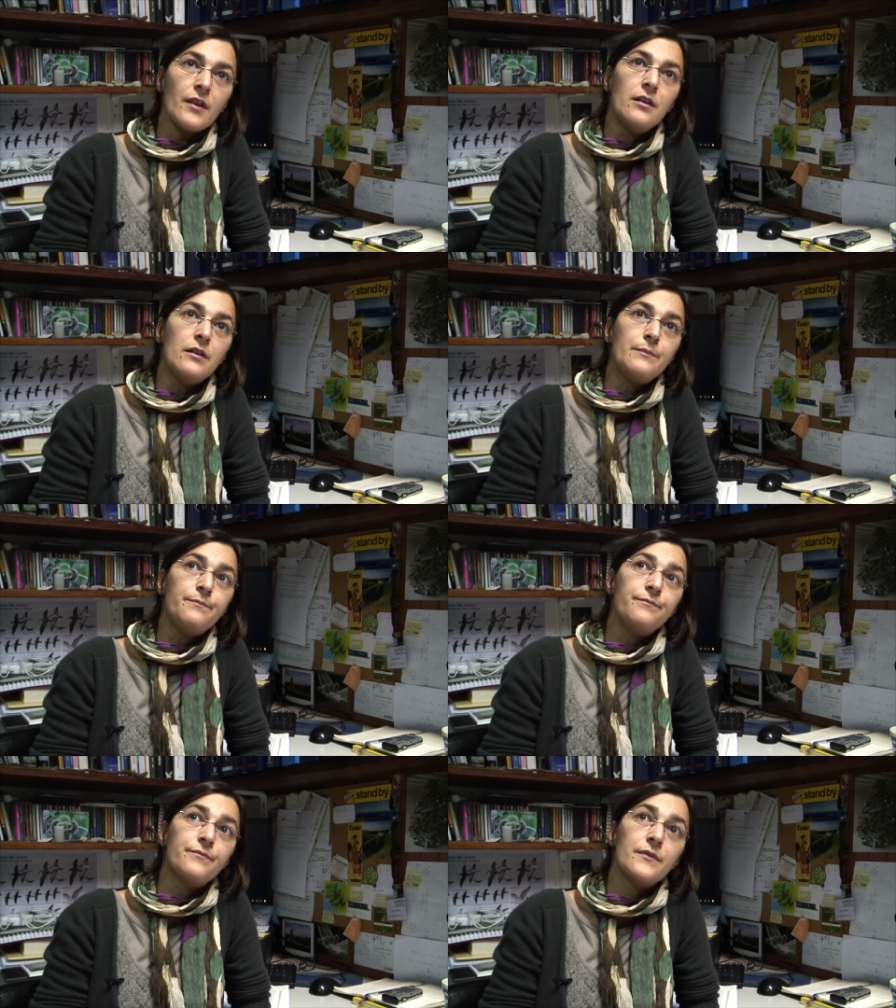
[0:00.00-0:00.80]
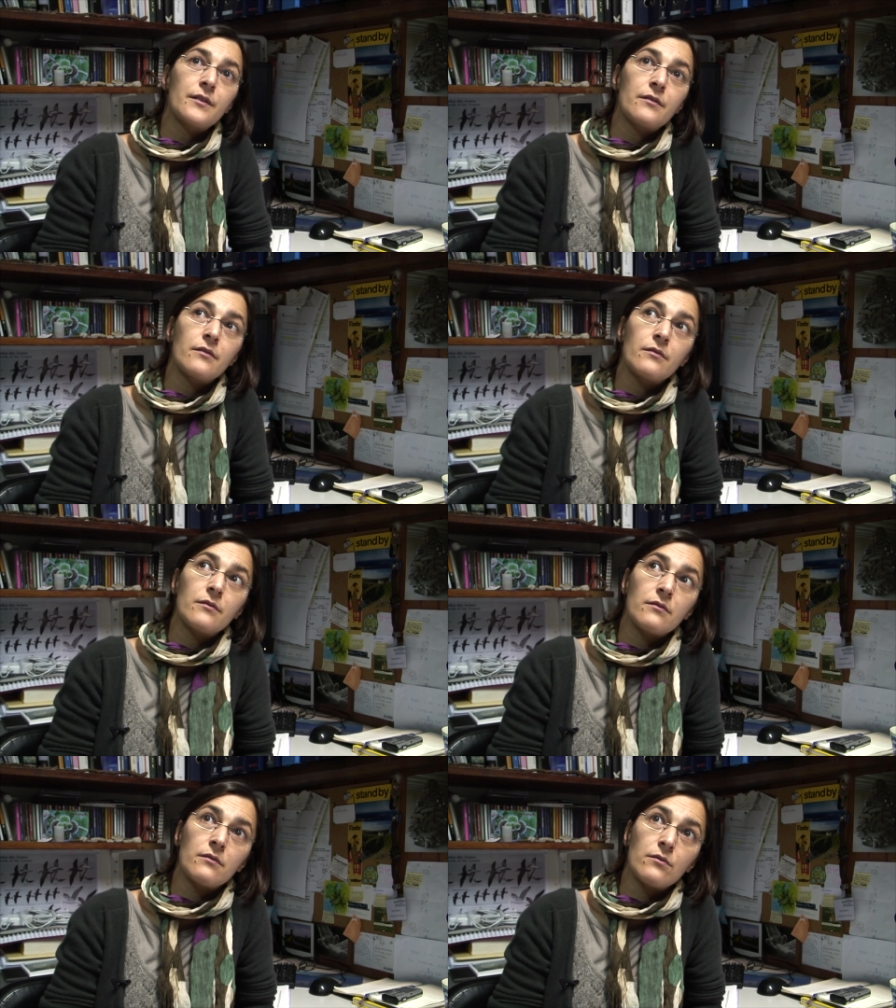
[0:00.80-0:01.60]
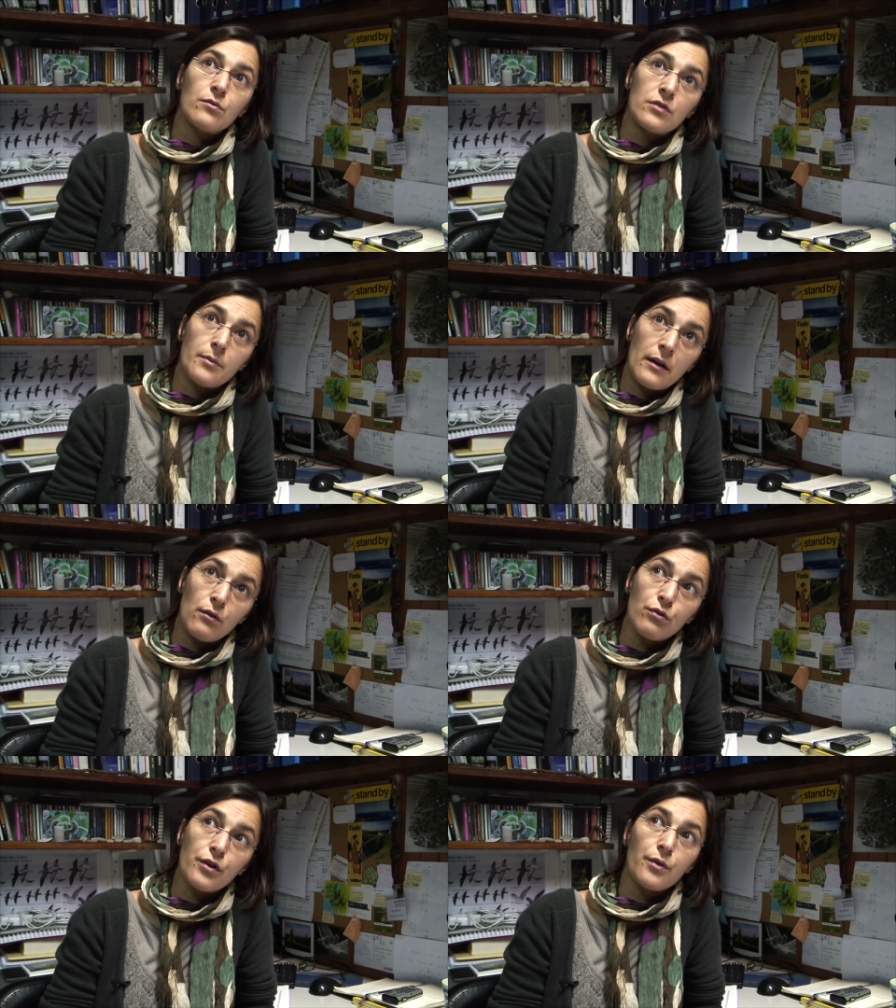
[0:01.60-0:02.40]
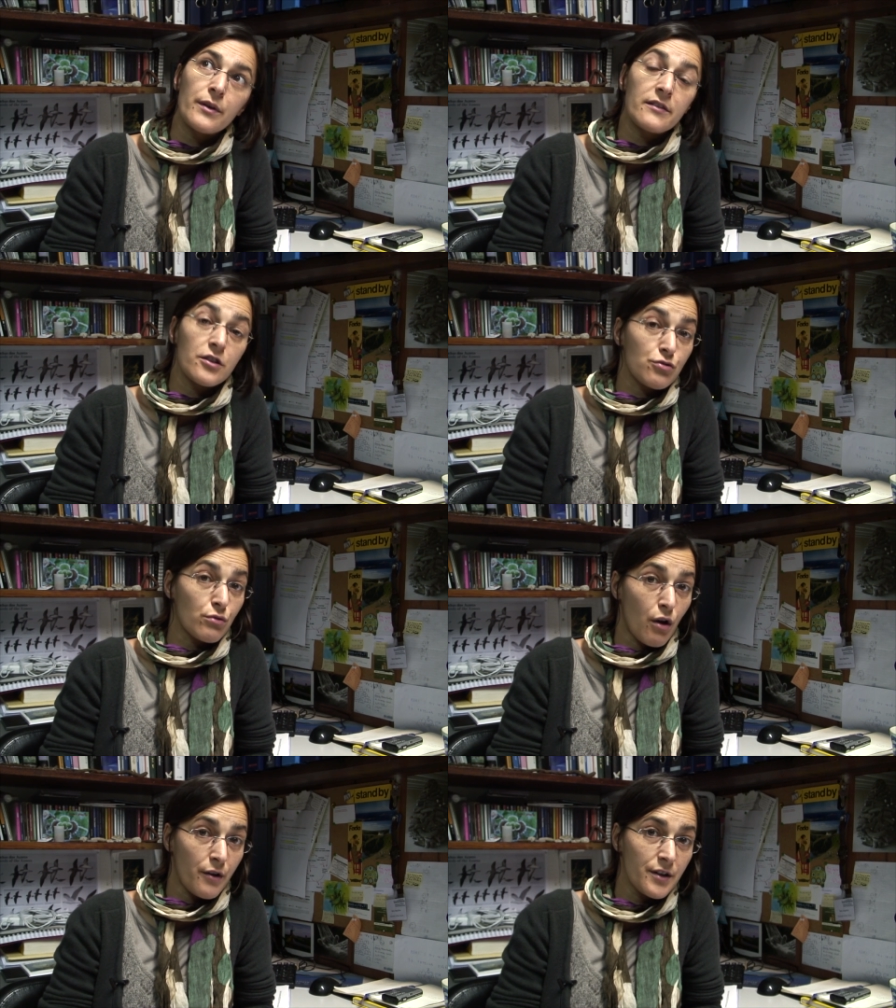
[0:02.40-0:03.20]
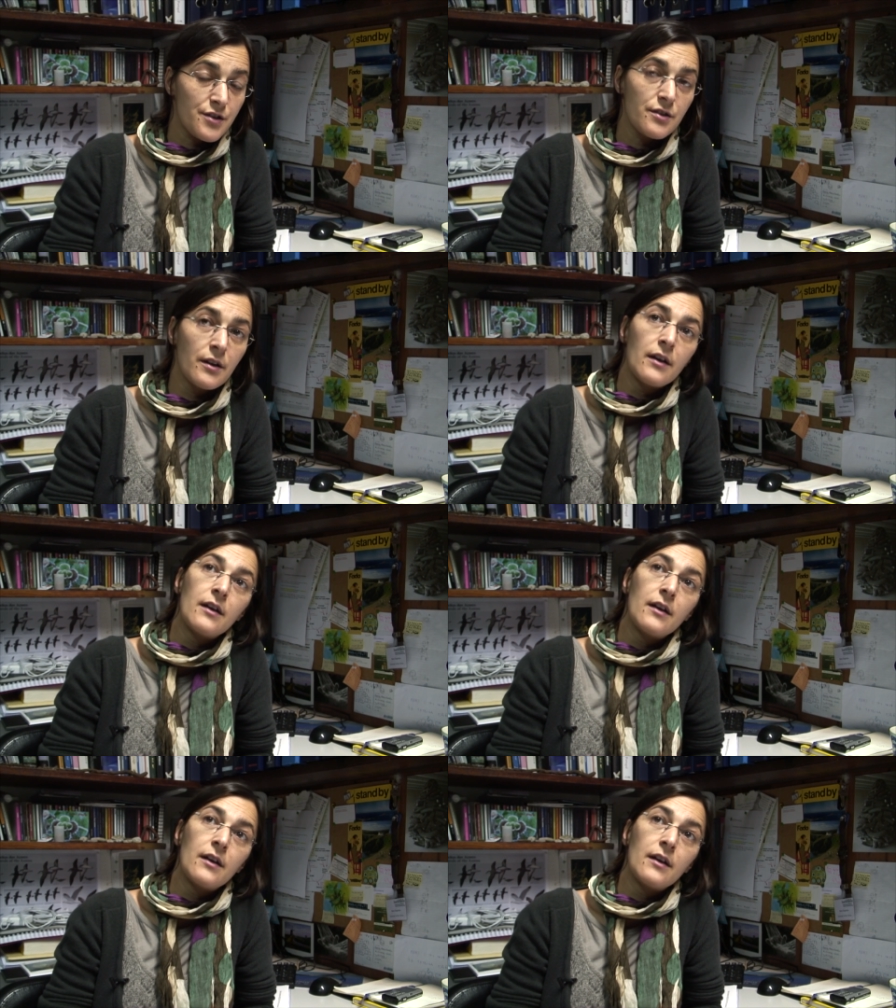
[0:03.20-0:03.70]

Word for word: Um, o trabalho ocorreu em três colónias.